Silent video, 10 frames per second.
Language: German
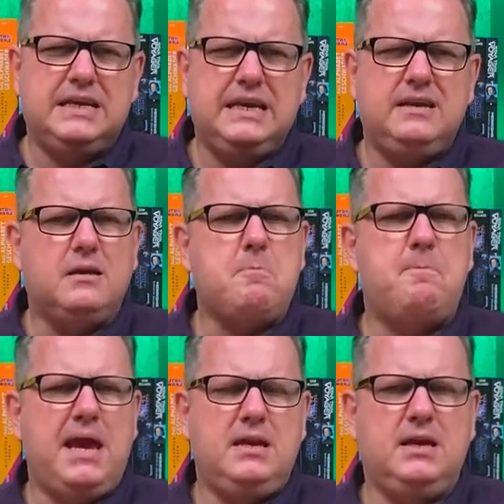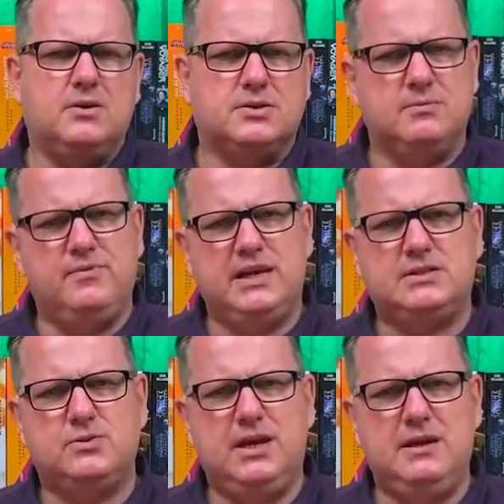Gideon Bailey aus dem Weg
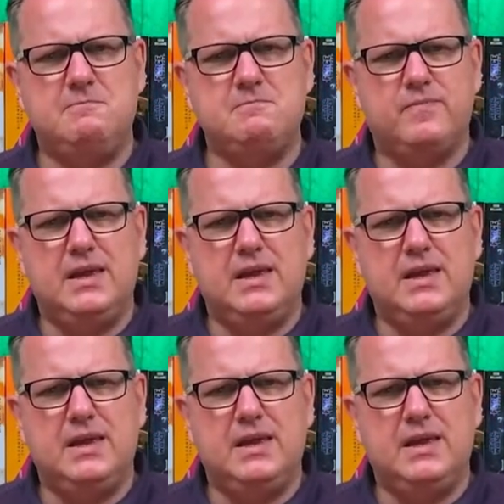zu gehen,